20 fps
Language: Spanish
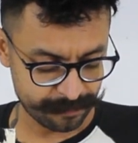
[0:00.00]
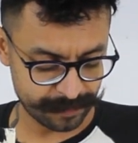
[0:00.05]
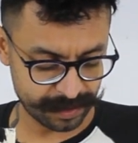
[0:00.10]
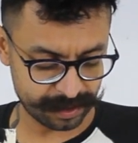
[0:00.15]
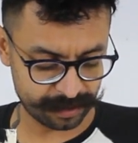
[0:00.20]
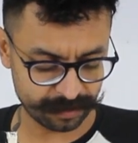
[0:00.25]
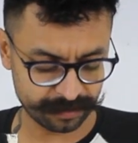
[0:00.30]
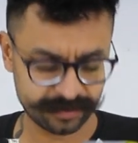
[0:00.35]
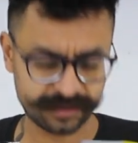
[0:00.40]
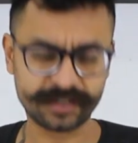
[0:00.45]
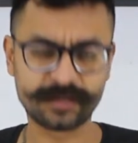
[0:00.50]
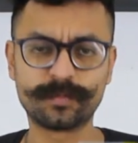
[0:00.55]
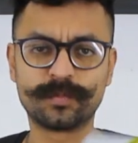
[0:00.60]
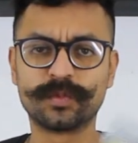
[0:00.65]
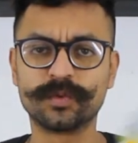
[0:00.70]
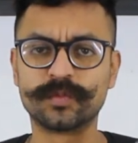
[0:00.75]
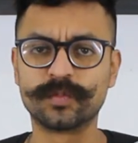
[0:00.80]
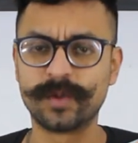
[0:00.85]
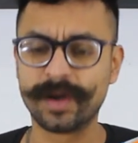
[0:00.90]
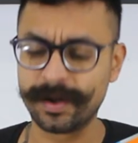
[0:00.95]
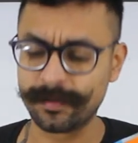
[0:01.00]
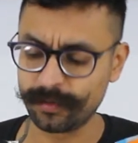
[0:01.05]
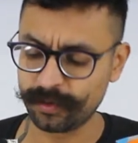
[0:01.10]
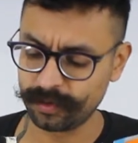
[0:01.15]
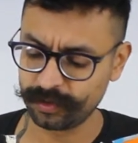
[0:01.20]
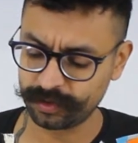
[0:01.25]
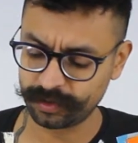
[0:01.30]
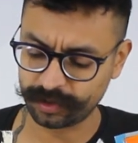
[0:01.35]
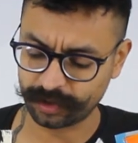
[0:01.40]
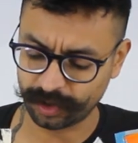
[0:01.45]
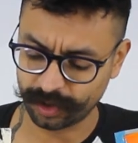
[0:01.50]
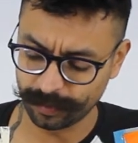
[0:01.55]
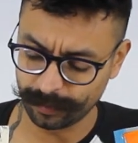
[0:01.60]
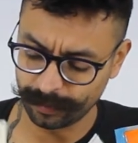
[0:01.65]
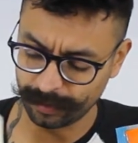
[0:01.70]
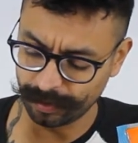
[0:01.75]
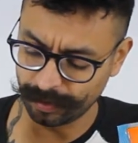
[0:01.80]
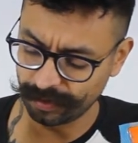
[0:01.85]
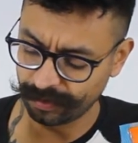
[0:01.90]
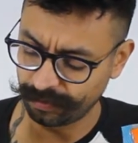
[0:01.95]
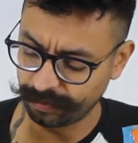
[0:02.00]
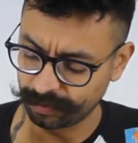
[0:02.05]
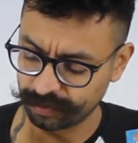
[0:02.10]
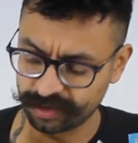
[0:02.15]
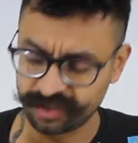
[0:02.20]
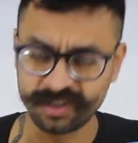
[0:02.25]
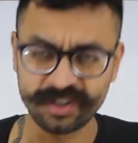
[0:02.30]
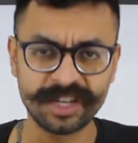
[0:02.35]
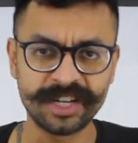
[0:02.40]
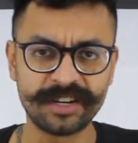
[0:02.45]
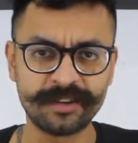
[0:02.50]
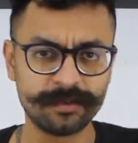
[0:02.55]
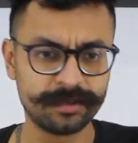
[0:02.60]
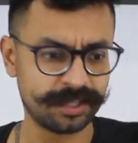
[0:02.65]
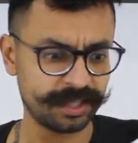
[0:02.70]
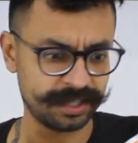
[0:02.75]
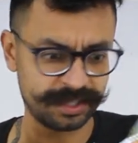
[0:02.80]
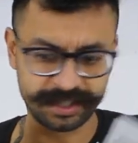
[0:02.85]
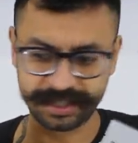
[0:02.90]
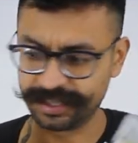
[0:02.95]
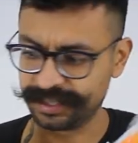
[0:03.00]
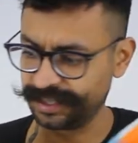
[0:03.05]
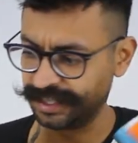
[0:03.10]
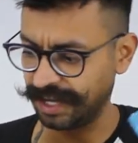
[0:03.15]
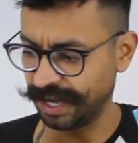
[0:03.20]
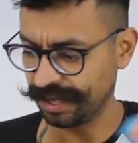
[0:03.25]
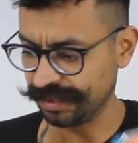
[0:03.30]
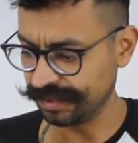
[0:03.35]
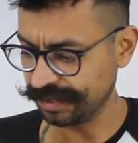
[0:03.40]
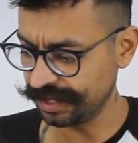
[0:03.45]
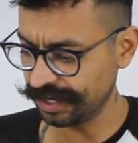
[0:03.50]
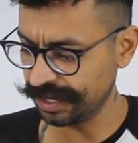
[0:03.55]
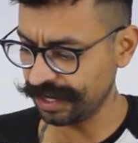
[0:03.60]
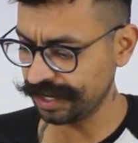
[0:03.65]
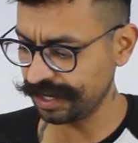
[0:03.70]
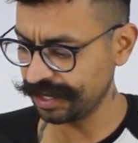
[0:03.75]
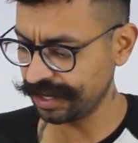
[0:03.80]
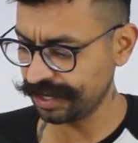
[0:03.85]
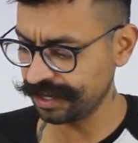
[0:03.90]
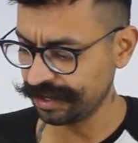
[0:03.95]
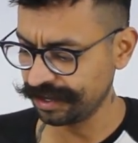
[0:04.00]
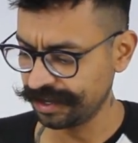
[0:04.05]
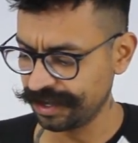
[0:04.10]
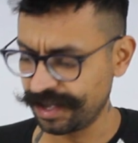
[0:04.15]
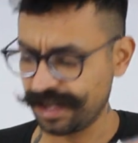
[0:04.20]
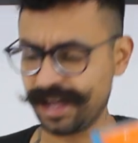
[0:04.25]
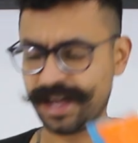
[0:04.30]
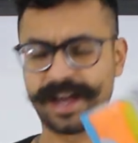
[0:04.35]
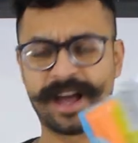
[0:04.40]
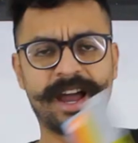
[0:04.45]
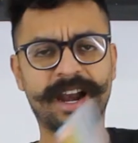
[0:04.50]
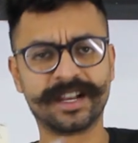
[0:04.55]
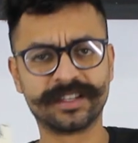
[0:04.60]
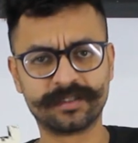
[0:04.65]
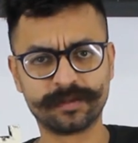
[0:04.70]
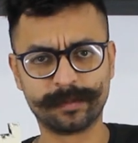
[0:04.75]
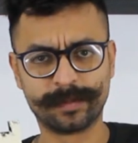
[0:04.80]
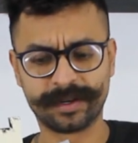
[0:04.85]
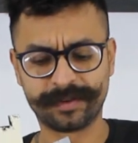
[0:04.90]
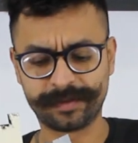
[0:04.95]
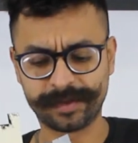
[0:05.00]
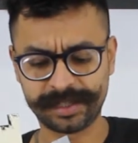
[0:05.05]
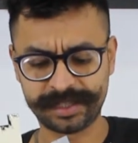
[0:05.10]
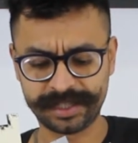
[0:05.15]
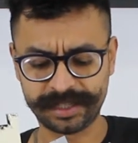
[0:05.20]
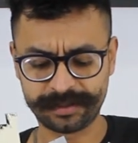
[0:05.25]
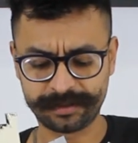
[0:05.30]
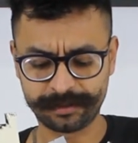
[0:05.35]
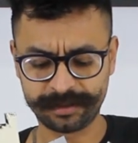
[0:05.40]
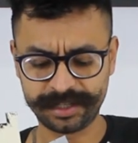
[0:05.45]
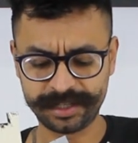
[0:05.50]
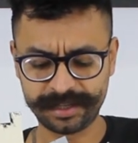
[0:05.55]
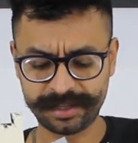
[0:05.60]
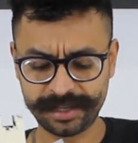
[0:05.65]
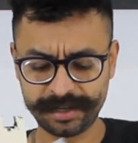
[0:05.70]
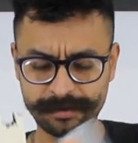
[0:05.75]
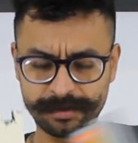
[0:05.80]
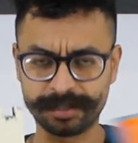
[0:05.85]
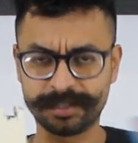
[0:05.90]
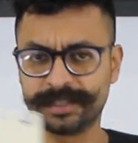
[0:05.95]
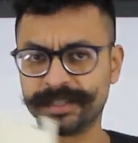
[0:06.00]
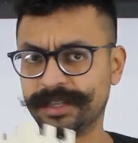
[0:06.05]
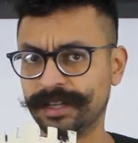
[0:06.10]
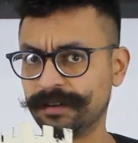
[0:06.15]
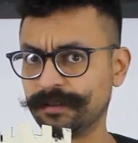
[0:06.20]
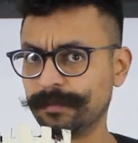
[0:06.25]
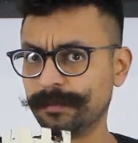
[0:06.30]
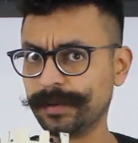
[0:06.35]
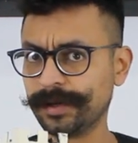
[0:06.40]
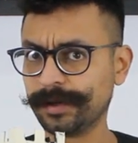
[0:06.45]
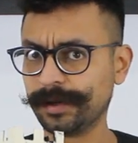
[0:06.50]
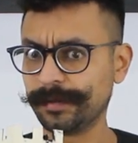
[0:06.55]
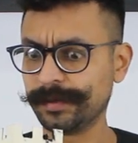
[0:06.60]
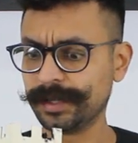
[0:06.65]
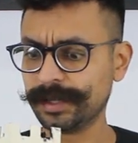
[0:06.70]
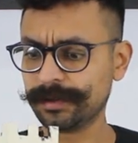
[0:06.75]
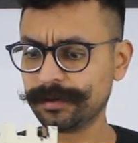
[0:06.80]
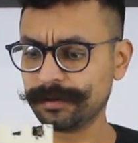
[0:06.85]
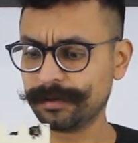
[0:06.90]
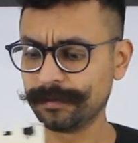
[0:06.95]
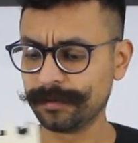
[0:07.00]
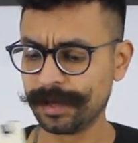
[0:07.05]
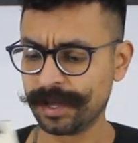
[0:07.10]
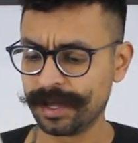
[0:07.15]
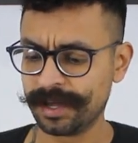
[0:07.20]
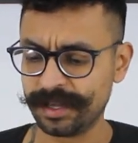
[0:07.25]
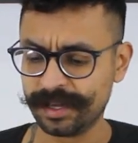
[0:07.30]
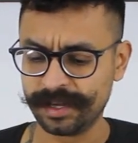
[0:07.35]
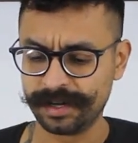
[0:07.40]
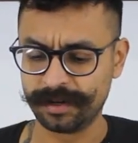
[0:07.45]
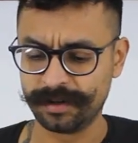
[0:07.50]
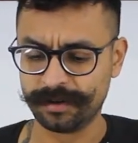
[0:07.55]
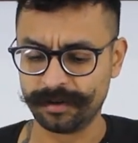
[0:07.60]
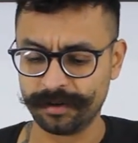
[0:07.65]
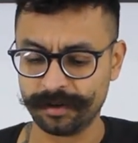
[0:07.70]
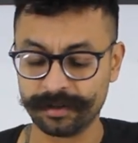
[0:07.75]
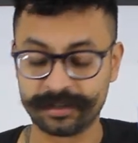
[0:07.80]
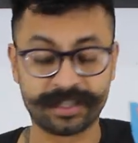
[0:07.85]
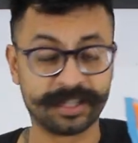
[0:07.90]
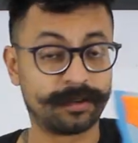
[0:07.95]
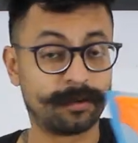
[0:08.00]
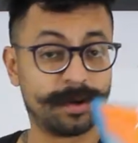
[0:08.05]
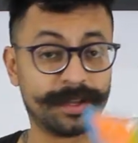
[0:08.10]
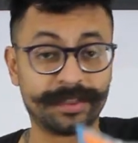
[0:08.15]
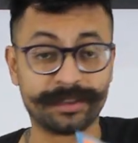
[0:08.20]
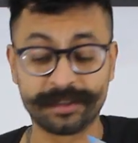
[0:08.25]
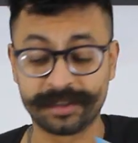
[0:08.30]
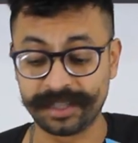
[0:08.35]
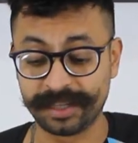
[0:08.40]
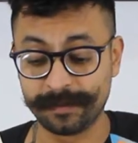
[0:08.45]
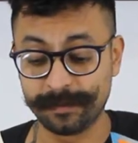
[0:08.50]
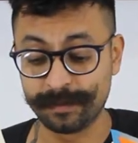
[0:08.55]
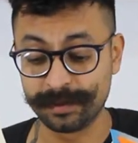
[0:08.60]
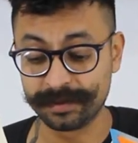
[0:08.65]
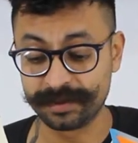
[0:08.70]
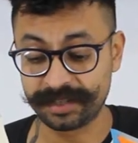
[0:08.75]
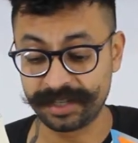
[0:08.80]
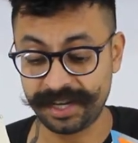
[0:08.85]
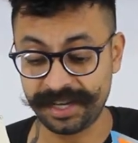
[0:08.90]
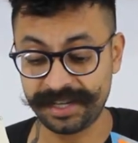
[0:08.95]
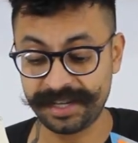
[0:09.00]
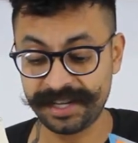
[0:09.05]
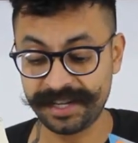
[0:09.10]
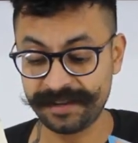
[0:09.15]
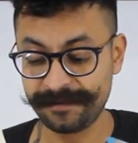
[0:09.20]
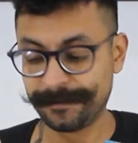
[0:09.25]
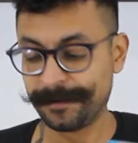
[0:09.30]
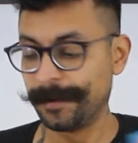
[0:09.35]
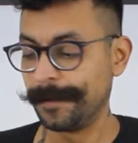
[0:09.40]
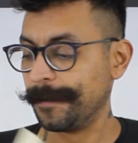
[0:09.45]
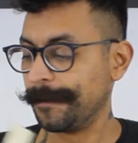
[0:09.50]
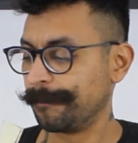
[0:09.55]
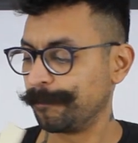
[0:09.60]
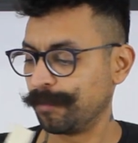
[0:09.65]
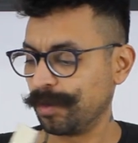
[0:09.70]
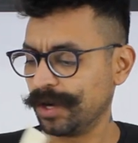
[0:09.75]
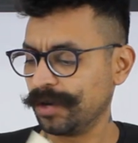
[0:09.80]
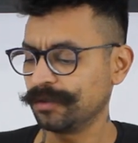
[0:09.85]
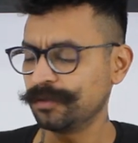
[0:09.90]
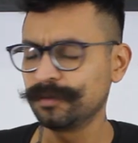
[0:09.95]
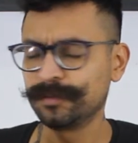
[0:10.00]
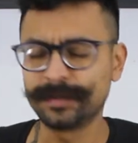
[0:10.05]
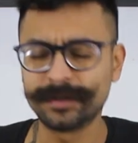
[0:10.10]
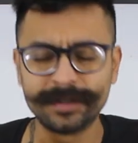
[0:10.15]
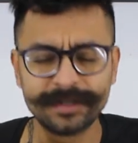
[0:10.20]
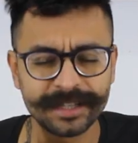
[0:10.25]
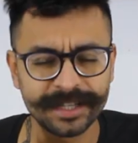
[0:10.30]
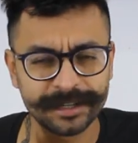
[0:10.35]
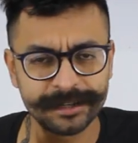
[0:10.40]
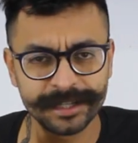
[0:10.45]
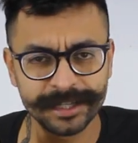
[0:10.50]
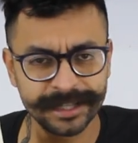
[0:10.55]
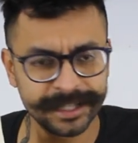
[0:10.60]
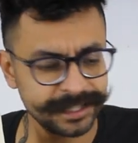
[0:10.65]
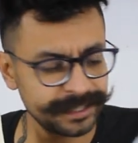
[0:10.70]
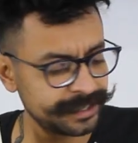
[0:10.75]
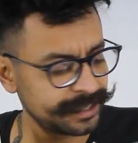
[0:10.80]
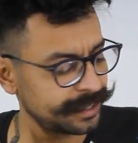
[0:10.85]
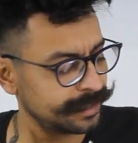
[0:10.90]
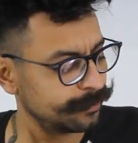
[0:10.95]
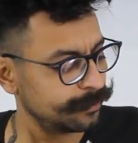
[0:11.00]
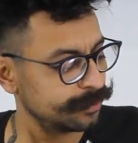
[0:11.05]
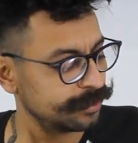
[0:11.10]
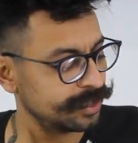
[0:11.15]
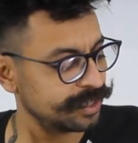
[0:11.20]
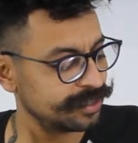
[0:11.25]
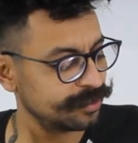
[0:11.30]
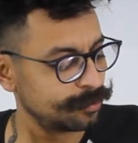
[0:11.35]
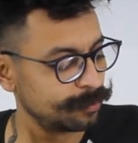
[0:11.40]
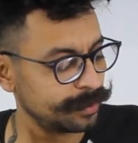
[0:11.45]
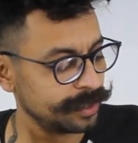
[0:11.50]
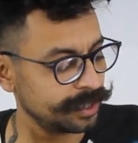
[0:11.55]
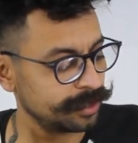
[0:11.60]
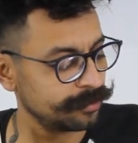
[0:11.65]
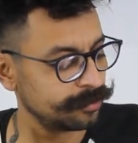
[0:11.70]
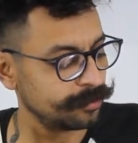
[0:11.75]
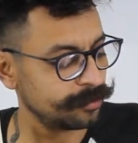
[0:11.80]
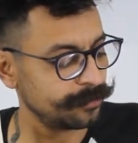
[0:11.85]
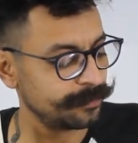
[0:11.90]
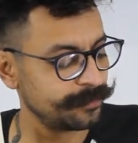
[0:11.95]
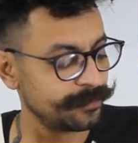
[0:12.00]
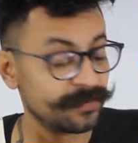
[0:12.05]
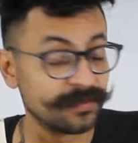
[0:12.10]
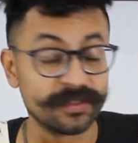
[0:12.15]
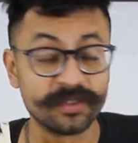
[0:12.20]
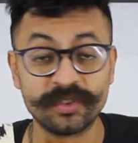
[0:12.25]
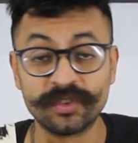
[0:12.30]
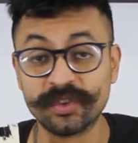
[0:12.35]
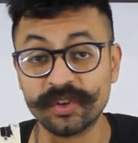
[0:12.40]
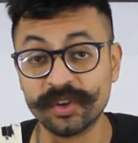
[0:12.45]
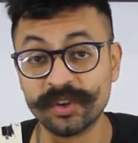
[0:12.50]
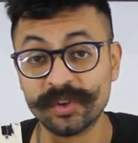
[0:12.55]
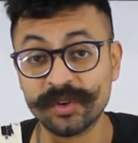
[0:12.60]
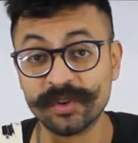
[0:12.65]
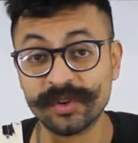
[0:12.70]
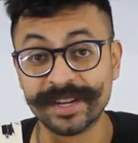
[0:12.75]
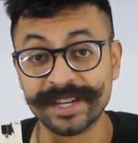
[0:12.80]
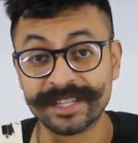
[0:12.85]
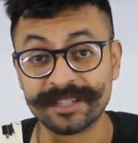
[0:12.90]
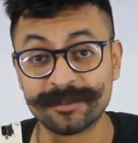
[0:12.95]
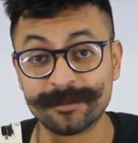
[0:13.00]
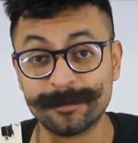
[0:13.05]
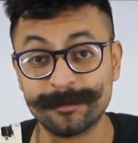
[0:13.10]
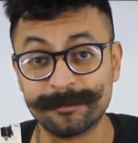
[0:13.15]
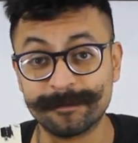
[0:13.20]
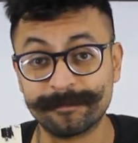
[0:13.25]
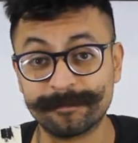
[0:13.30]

Entonces, pues veamos cómo funciona. No sé si se adhiera a la superficie solita o necesita algún pegamento. No sé cuánto tiempo seque, pero supongo que ahorita estaremos descubriendo todo eso.